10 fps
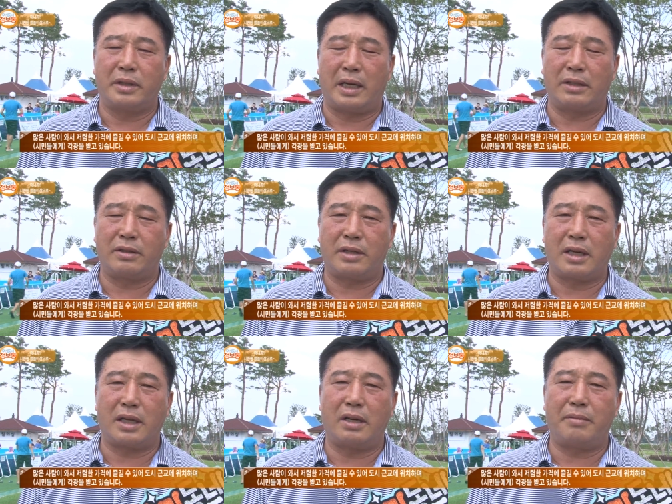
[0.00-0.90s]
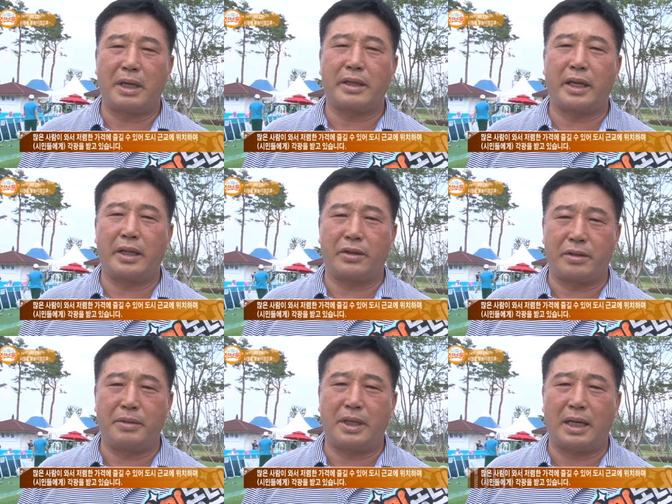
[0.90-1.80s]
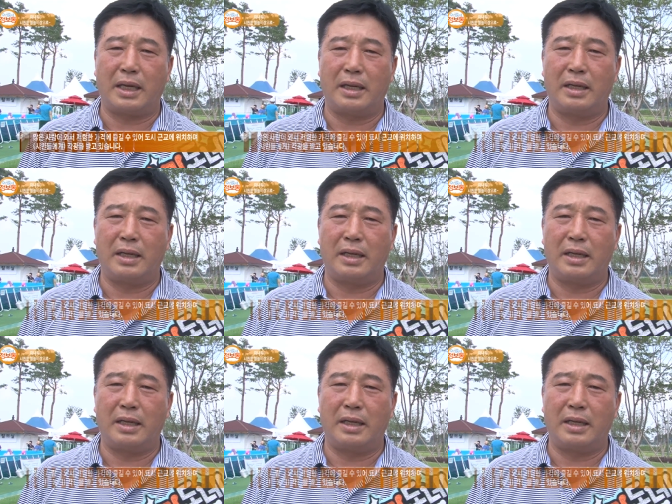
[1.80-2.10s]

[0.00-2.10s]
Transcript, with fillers: 아주 각광을 받게 되었습니다.